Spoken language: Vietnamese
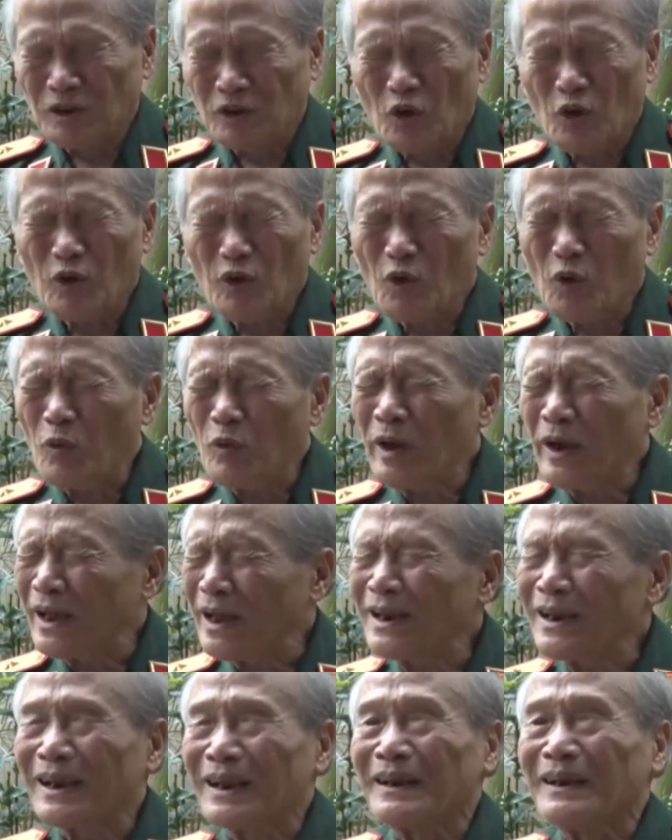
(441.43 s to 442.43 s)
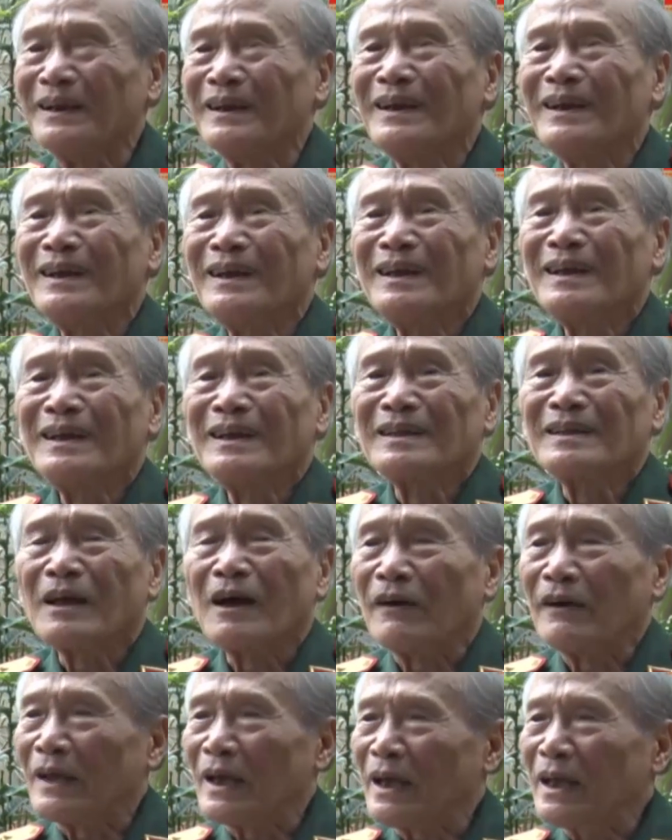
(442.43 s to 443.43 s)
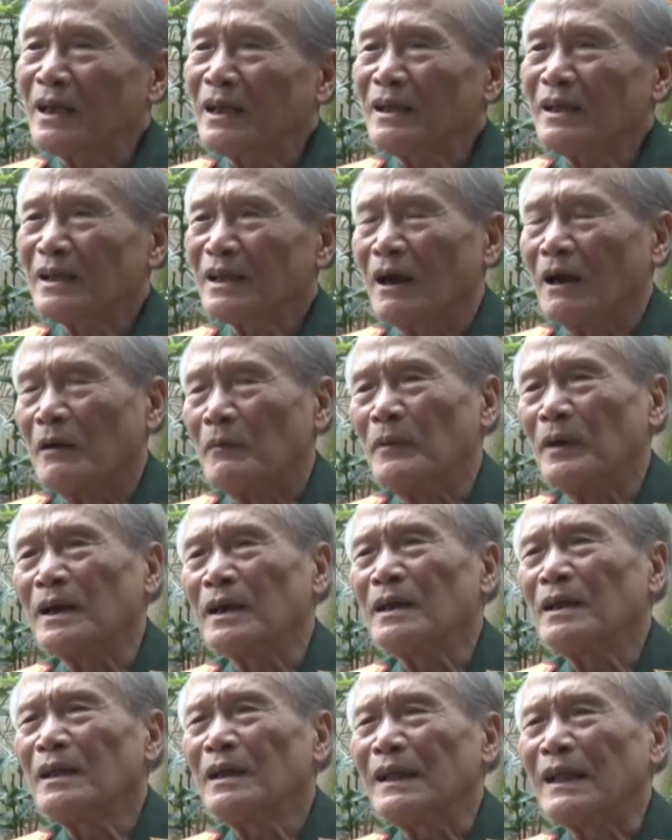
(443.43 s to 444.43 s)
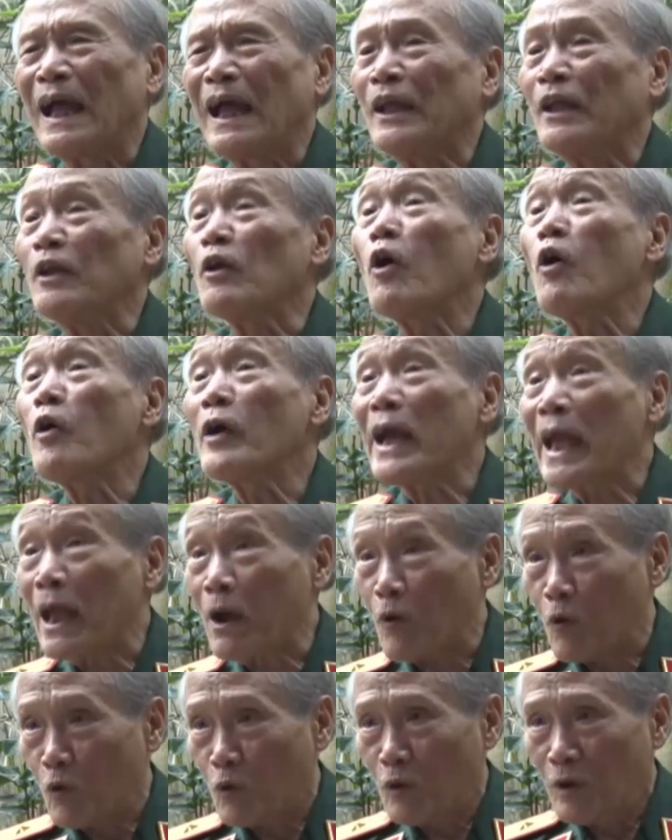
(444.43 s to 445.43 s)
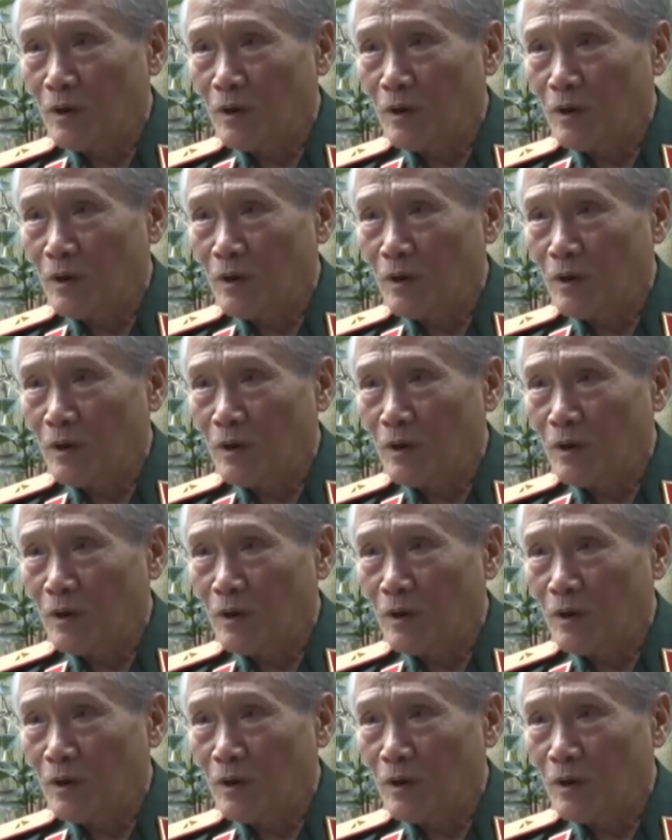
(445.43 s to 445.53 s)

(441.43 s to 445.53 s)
tôi cũng nghĩ rằng thời ấy ở một cái nhà nho nghèo